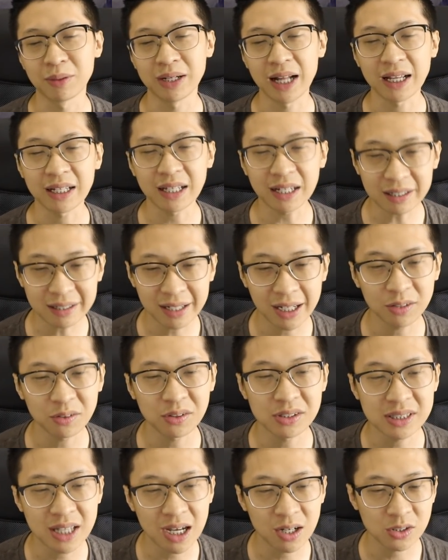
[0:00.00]
Pada akhirnya
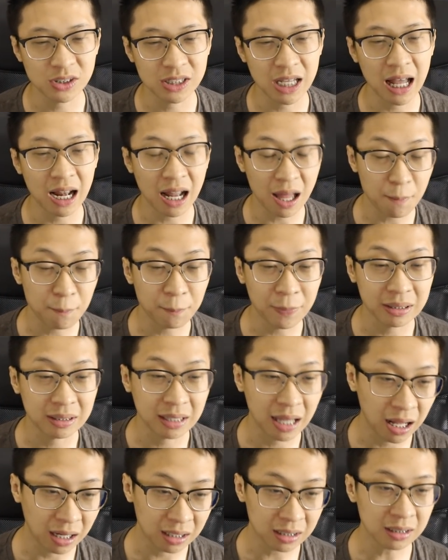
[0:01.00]
Indonesia harus kalah 4
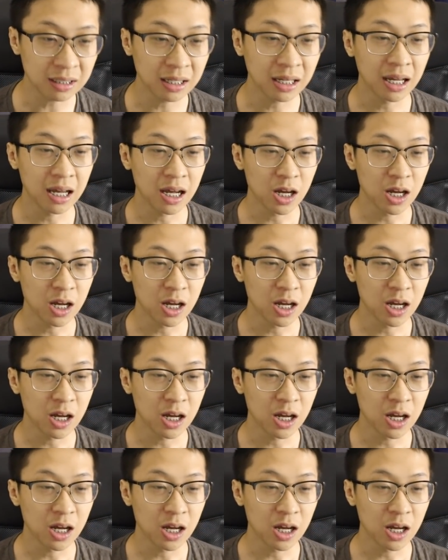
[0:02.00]
kali